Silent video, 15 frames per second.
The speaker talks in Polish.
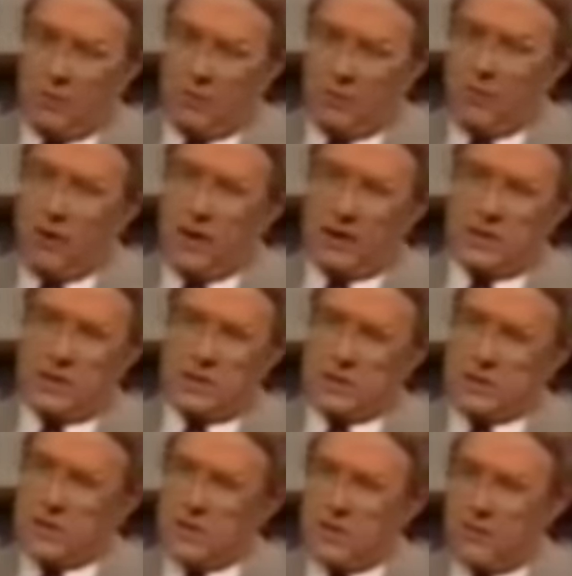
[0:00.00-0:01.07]
Sądzę, że
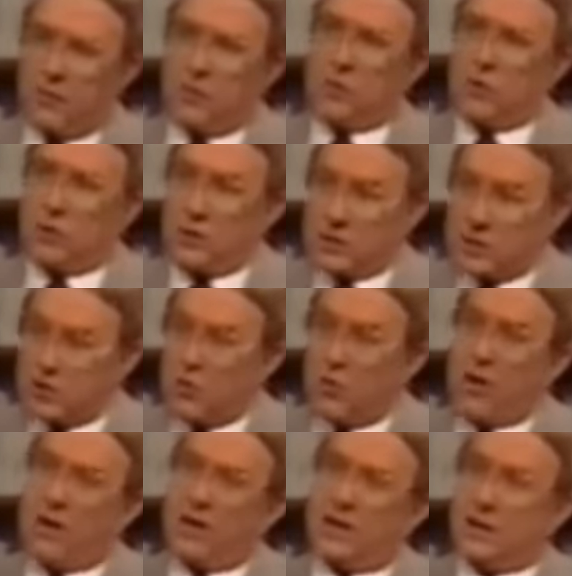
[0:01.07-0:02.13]
wiąże się to z próbą
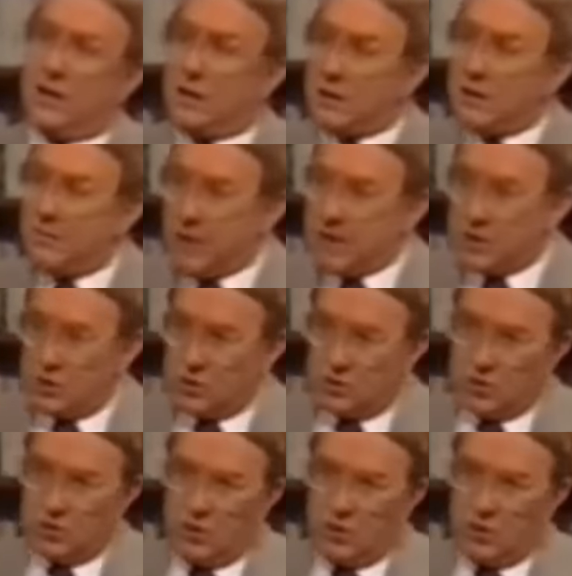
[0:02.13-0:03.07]
skompromitowania mnie,